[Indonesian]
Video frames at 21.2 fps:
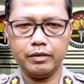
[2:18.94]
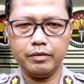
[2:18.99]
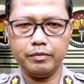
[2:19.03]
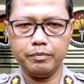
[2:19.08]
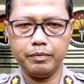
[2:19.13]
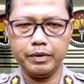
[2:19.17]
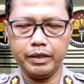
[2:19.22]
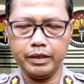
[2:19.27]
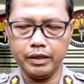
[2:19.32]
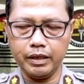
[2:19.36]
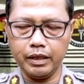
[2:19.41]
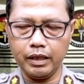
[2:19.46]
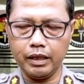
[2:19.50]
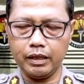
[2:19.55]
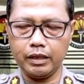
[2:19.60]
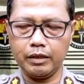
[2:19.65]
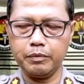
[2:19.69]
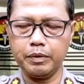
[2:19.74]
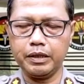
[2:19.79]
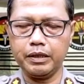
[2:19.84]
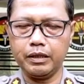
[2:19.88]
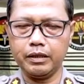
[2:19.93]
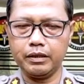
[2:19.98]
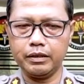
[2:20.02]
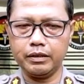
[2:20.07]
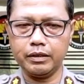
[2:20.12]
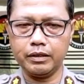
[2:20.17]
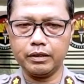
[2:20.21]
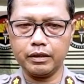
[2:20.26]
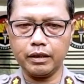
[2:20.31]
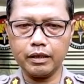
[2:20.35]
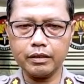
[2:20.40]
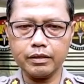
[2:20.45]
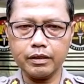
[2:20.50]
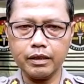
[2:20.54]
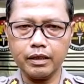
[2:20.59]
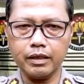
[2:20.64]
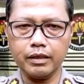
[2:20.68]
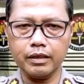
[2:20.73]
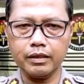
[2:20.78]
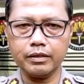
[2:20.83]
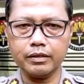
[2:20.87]
meninggal akibat dari
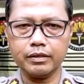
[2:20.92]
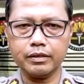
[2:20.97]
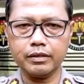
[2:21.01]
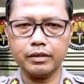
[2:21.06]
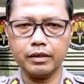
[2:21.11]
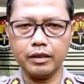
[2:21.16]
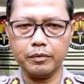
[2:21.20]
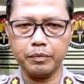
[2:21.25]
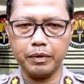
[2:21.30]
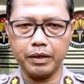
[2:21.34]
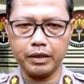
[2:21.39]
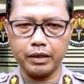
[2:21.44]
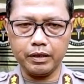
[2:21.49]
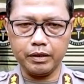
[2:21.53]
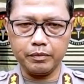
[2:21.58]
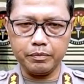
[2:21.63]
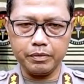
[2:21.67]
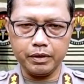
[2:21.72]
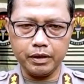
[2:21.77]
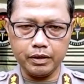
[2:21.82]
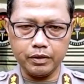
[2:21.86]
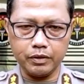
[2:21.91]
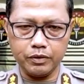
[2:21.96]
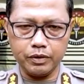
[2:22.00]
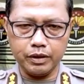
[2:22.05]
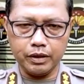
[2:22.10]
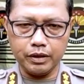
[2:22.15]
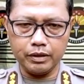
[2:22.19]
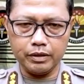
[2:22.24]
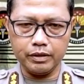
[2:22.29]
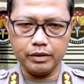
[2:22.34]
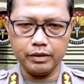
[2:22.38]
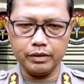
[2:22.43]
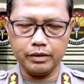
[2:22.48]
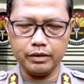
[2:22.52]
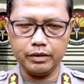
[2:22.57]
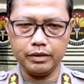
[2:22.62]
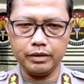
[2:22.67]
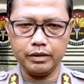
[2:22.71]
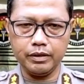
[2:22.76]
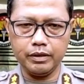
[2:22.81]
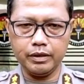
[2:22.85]
kekerasan, apakah pengaruh dari
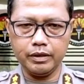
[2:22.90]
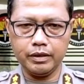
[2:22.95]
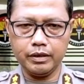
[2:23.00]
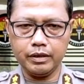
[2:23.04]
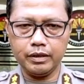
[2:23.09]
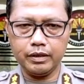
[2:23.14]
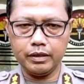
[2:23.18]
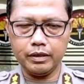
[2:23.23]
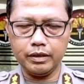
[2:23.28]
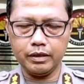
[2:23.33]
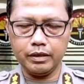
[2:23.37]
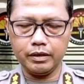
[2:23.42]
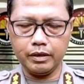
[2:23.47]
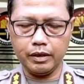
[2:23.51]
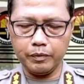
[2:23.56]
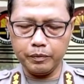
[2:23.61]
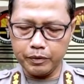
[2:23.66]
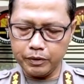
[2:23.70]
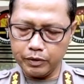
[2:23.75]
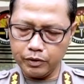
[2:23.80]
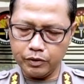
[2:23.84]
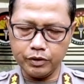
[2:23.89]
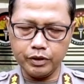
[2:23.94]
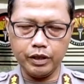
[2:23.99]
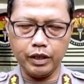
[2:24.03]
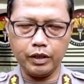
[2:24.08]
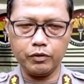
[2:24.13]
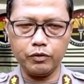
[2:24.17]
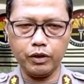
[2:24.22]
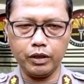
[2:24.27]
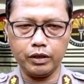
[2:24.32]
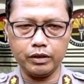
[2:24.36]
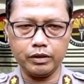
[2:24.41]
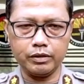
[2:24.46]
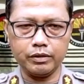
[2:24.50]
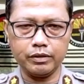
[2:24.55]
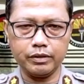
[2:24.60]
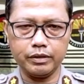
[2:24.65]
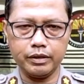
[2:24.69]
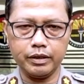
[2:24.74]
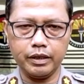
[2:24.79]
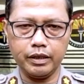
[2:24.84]
uh, terus dilakukan
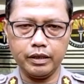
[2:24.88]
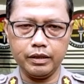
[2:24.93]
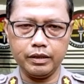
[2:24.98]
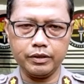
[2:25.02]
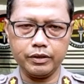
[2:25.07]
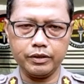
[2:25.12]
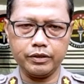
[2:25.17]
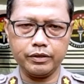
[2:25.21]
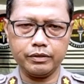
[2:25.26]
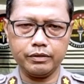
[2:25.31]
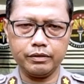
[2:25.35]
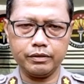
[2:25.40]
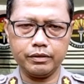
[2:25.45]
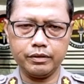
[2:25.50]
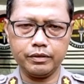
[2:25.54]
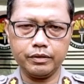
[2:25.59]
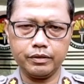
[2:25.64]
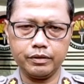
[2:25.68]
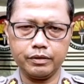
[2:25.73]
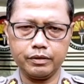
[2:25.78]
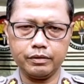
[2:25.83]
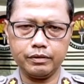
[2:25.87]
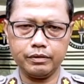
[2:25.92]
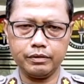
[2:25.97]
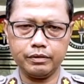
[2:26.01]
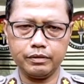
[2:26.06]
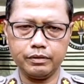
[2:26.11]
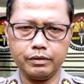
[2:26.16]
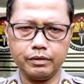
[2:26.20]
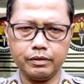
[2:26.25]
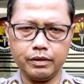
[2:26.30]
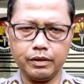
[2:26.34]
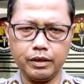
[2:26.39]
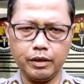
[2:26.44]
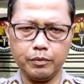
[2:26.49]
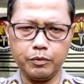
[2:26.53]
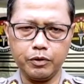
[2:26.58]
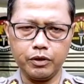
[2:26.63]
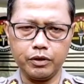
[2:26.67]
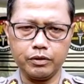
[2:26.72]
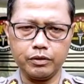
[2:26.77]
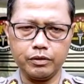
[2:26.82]
uh,
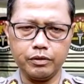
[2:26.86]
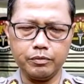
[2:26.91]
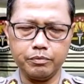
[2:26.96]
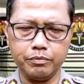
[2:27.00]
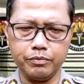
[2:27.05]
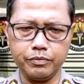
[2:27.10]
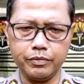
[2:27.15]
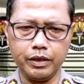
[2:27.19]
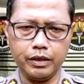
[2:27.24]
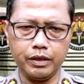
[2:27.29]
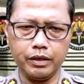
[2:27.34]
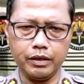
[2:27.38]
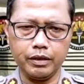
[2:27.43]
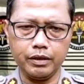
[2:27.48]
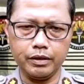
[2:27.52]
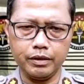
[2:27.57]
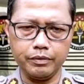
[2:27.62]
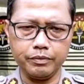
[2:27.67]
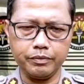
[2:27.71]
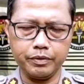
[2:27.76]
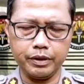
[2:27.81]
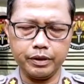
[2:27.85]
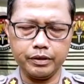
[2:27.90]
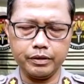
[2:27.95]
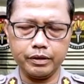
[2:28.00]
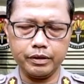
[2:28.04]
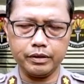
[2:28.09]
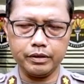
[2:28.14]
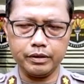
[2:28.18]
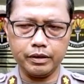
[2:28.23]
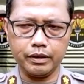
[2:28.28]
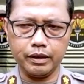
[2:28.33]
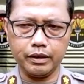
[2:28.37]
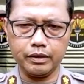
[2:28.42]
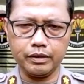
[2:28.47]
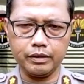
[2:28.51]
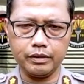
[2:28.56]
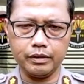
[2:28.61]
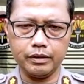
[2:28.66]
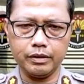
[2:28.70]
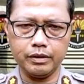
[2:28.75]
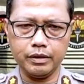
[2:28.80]
laboratorium uh, forensik dengan
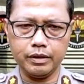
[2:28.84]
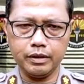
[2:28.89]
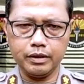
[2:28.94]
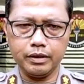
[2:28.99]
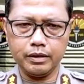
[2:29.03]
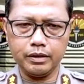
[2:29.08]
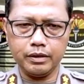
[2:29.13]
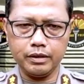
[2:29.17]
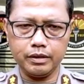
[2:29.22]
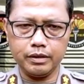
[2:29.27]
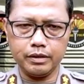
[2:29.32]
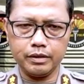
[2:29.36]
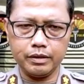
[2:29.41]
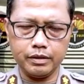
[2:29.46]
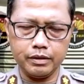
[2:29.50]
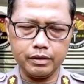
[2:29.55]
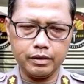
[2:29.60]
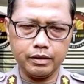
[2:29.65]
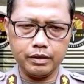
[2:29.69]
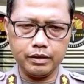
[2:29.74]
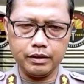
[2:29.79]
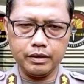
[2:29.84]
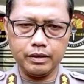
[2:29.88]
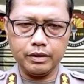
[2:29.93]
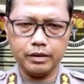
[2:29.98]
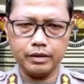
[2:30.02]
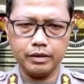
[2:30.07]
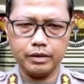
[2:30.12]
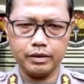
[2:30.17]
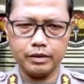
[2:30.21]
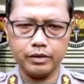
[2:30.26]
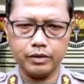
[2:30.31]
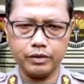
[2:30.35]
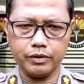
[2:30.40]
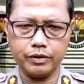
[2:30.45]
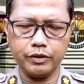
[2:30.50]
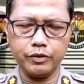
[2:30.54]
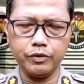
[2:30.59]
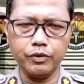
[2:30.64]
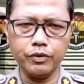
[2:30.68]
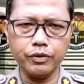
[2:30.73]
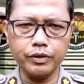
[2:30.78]
uh,
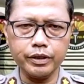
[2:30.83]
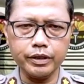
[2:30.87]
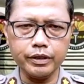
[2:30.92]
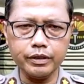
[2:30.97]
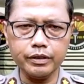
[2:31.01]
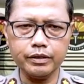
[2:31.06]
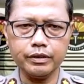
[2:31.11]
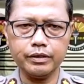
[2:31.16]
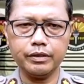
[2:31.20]
toksikologi